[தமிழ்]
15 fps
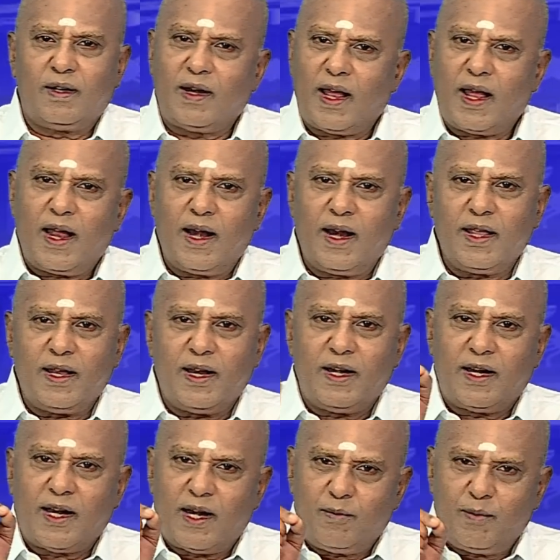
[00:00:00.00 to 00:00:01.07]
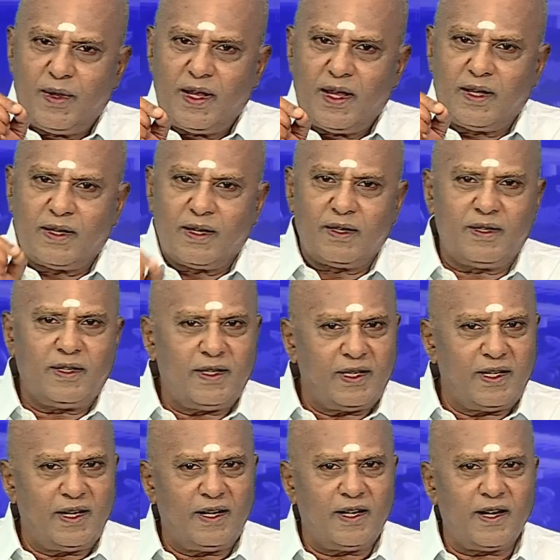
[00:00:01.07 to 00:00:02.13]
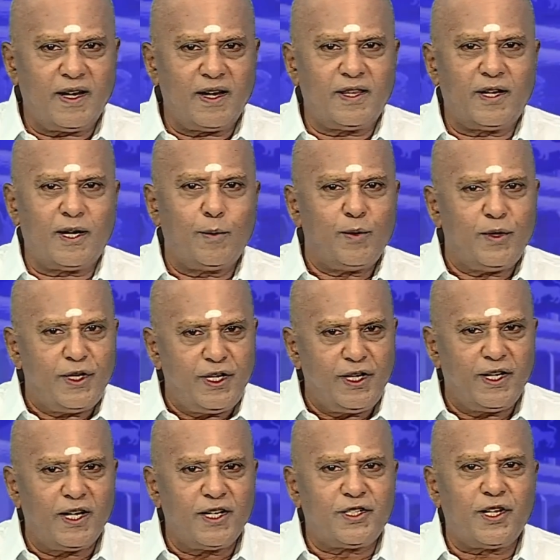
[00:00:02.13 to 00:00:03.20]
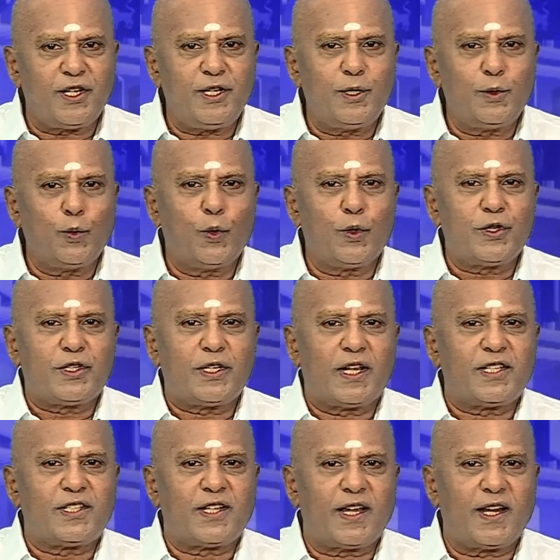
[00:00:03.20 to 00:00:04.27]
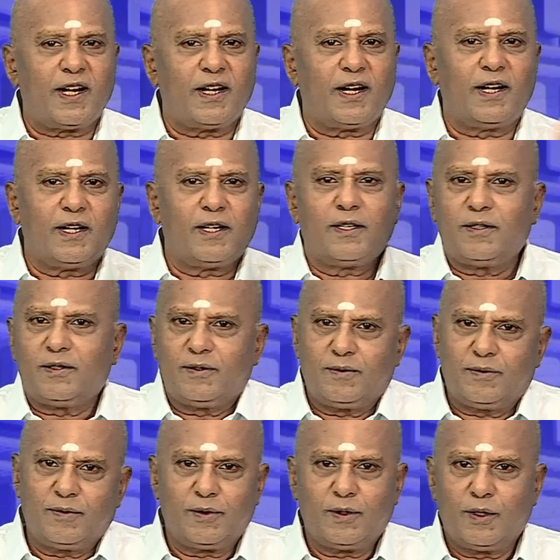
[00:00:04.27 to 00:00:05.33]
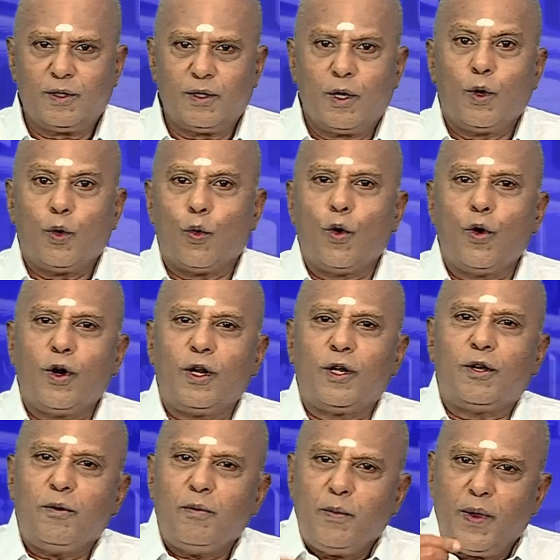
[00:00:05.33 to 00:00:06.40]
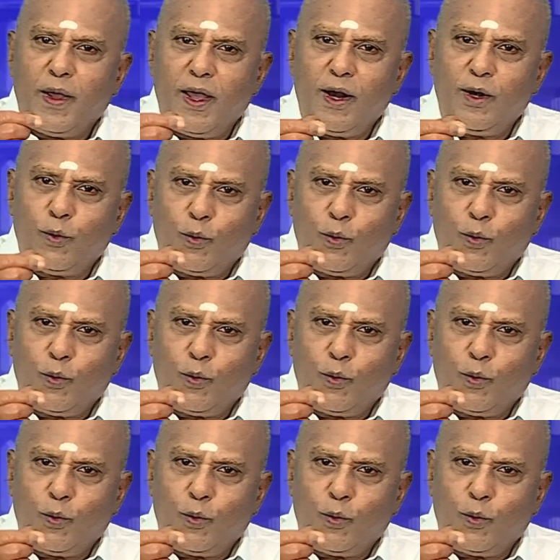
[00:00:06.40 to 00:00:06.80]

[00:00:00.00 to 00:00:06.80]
நாளைய நன்மையை கருதி இன்றைய தினம் நீங்கள் செய்யும் ஒரு சில செயல்கள் உங்களுக்கு மேல்